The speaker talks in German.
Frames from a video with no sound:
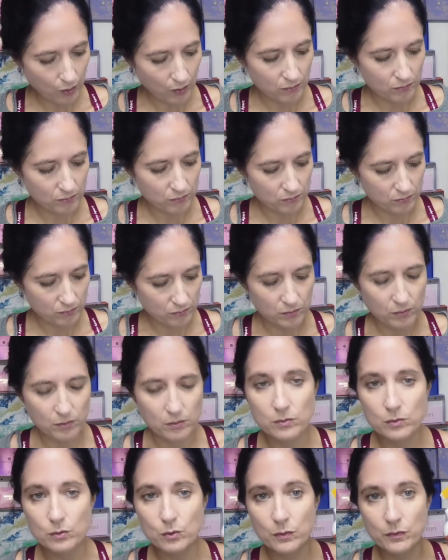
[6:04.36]
Ja,
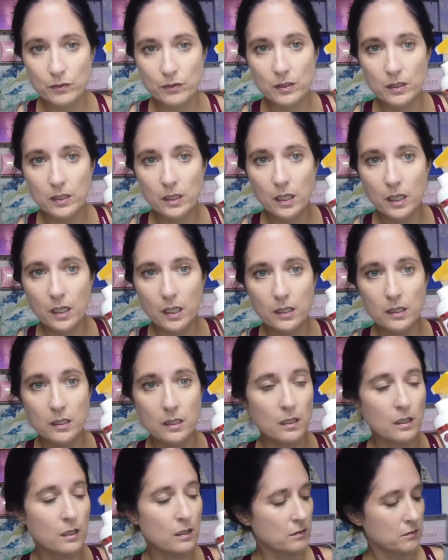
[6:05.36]
ein duftender
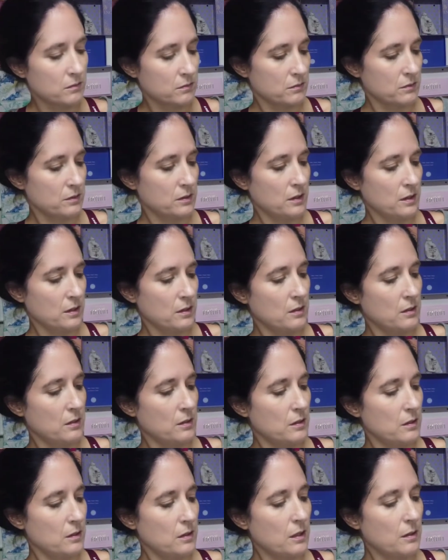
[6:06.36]
Reiniger.
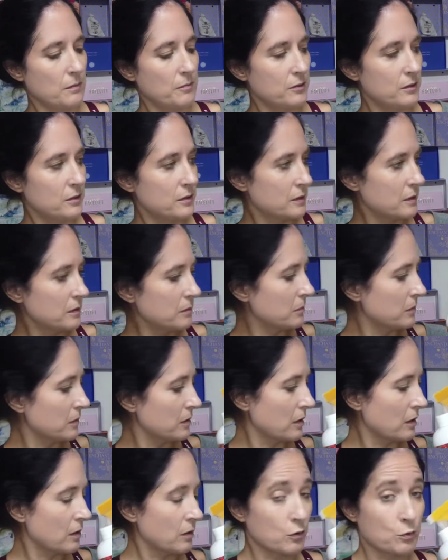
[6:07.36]

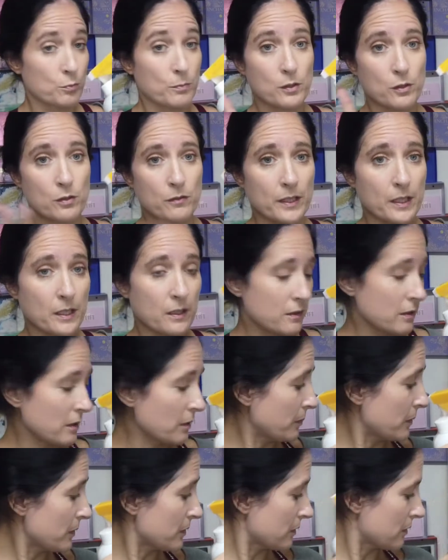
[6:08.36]
Apfelzimt. Also ich meine, zur
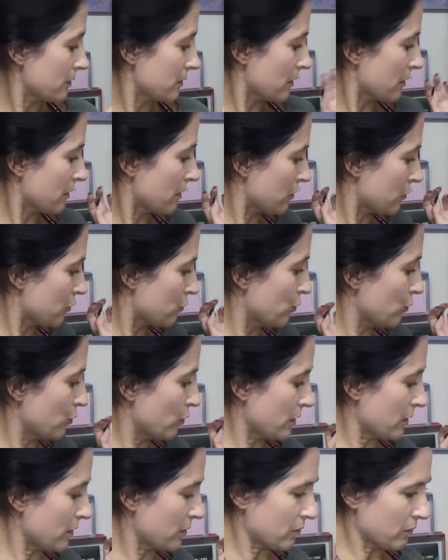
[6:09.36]
Weihnachtszeit passt das ja ganz
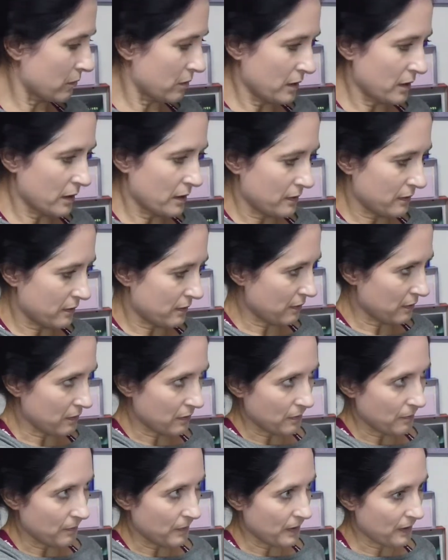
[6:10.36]
gut oder zur jetzt
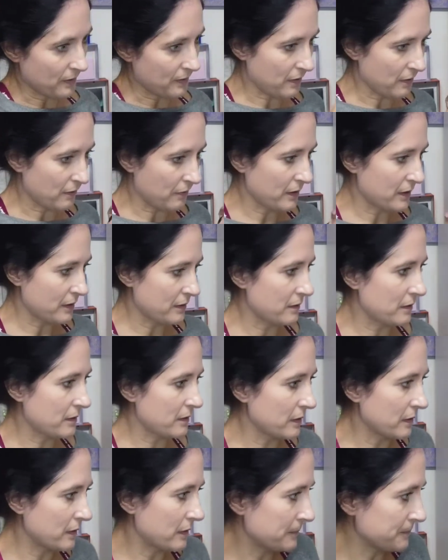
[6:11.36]
äh, demnächst
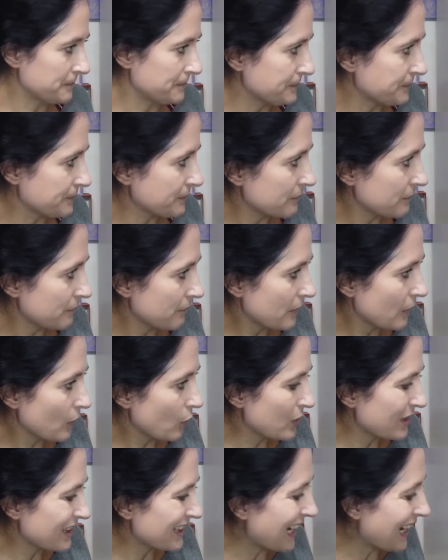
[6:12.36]
Adventszeit.
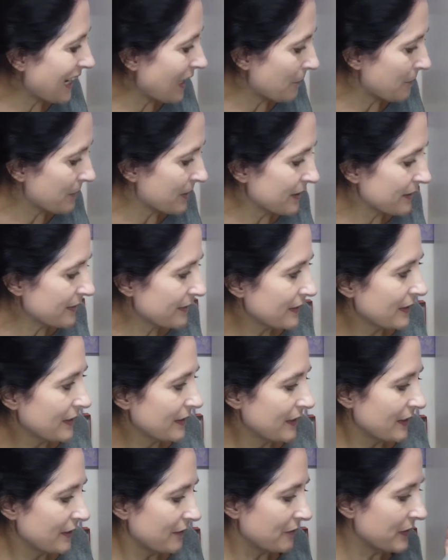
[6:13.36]
Und damit
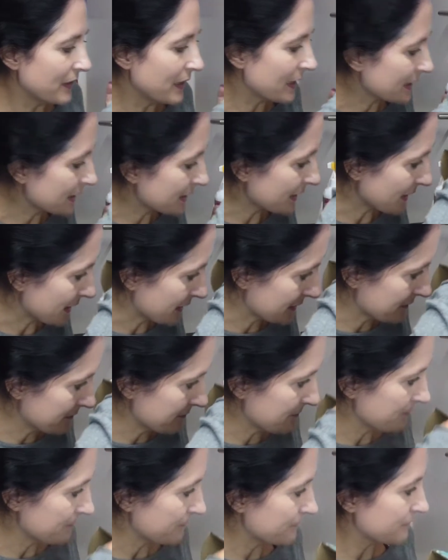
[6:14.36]
wäre dann
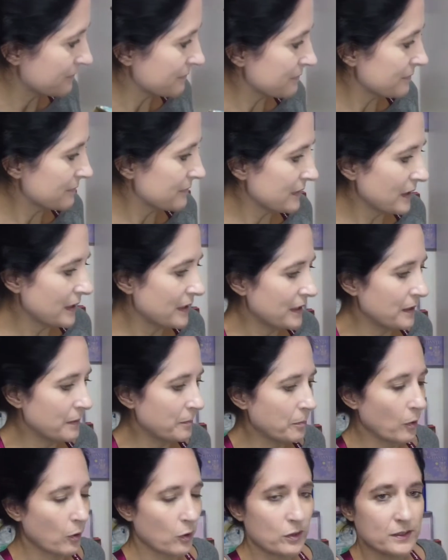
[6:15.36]

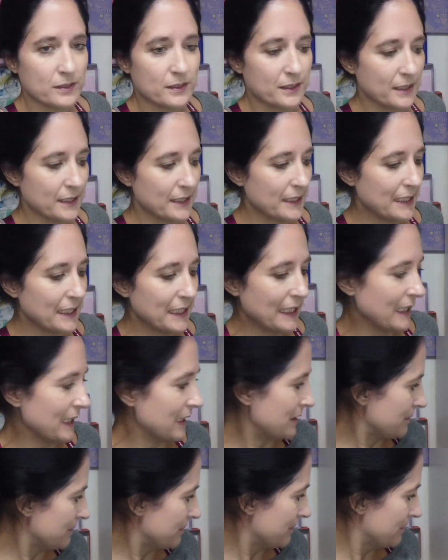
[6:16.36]
die Box
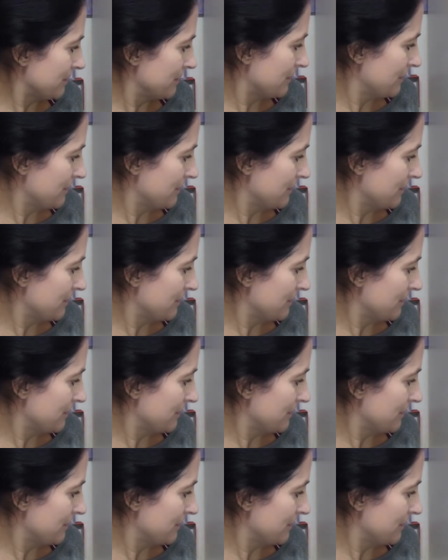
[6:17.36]
leer.